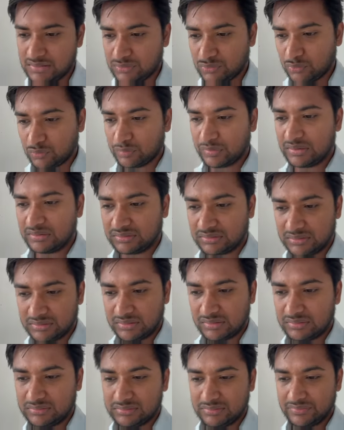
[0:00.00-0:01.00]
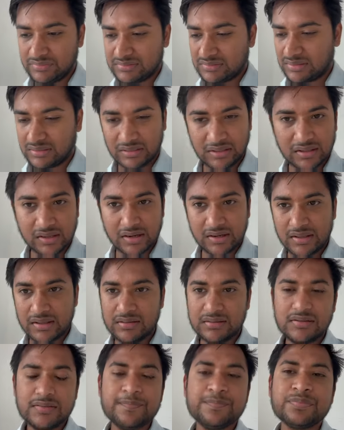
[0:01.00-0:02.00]
இந்த உமன்ஸ்க்கு இந்த ரிசர்வேஷன் அதெல்லாம்
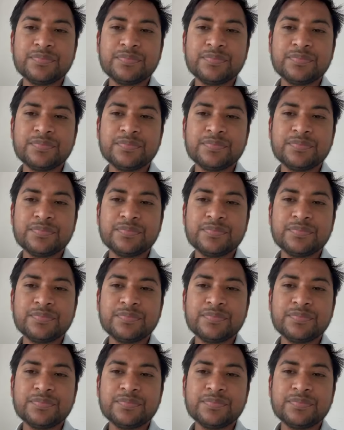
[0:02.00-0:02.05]
கிடையாது